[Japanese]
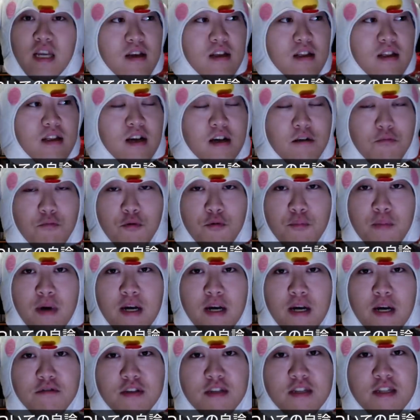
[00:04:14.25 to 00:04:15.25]
なんかもう
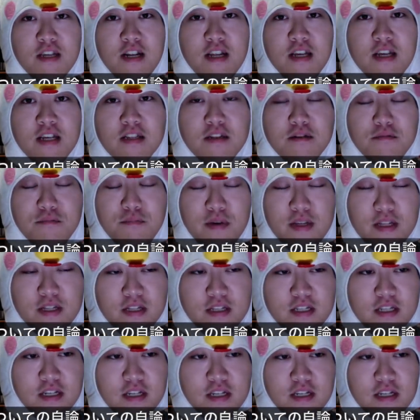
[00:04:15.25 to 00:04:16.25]
的にされやすい。めっ
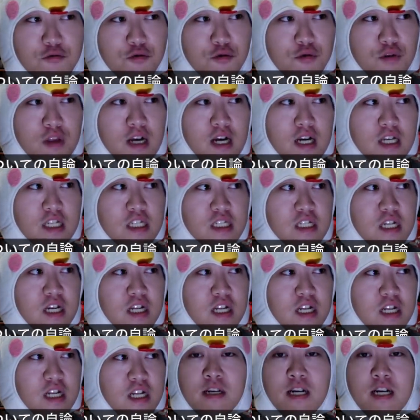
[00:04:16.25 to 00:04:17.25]
ちゃもうなんか下
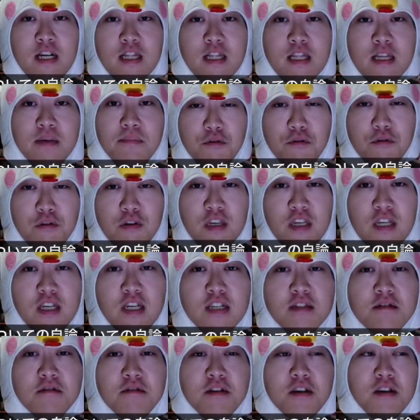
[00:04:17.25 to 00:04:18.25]
に見られて、言いや
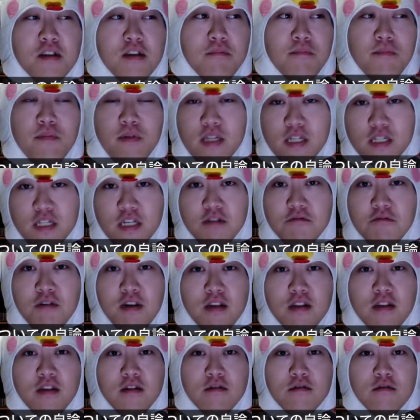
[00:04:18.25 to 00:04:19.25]
すい方もめっちゃ言われ
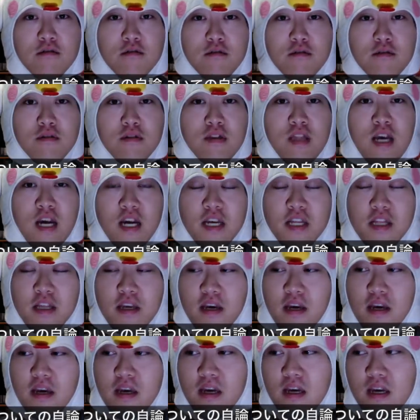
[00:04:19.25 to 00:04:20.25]
てるだけ
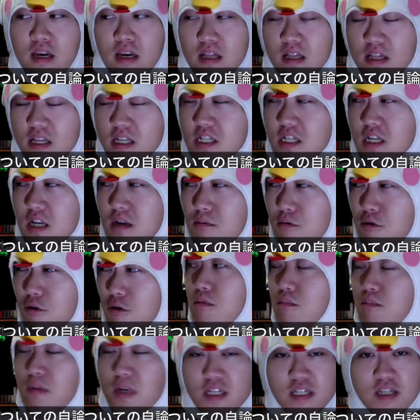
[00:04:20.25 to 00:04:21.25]
で。で、しかも
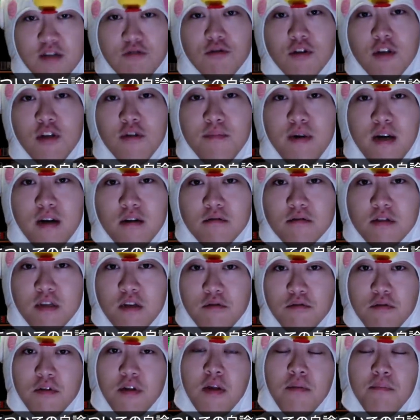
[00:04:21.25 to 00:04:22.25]
めっちゃ大きいバッグ背
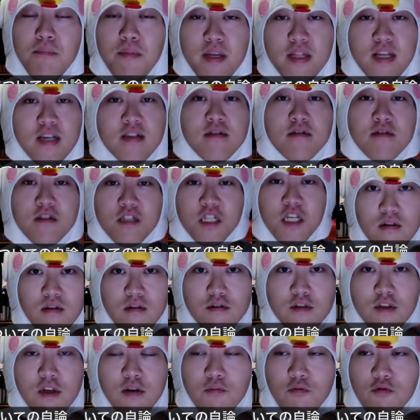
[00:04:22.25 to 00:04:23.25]
負ってね、目立つし。
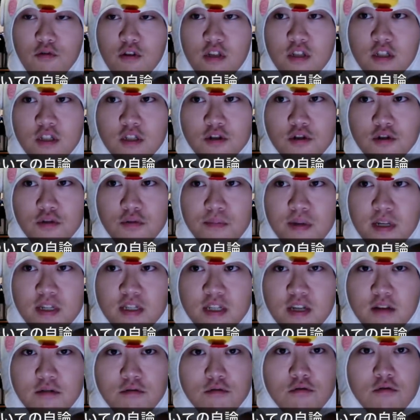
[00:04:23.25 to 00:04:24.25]
そしたらもう印象にめっ
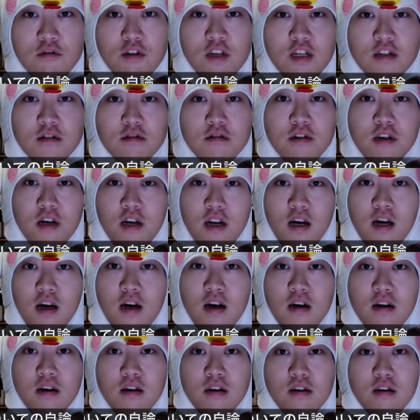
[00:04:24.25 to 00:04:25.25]
ちゃ残りやすいから、
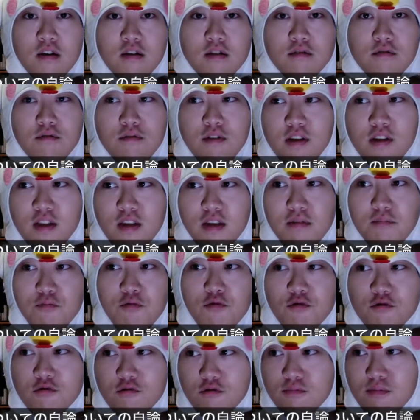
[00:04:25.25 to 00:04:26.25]
それで
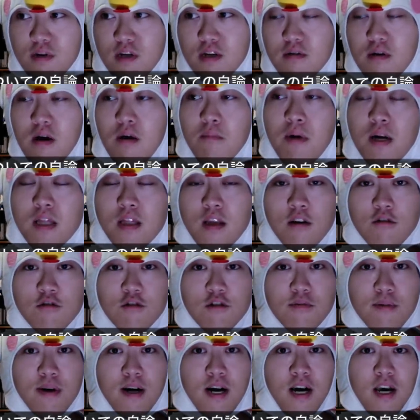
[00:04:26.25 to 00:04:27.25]
もうウーバー、あ、また
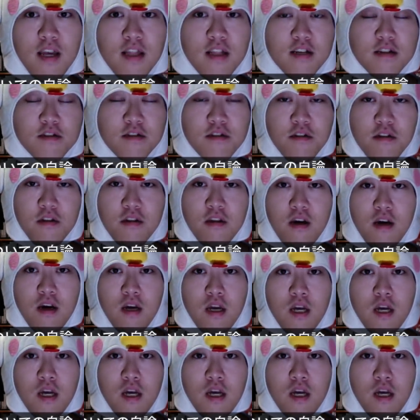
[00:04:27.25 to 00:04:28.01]
ウーバー配達員だ。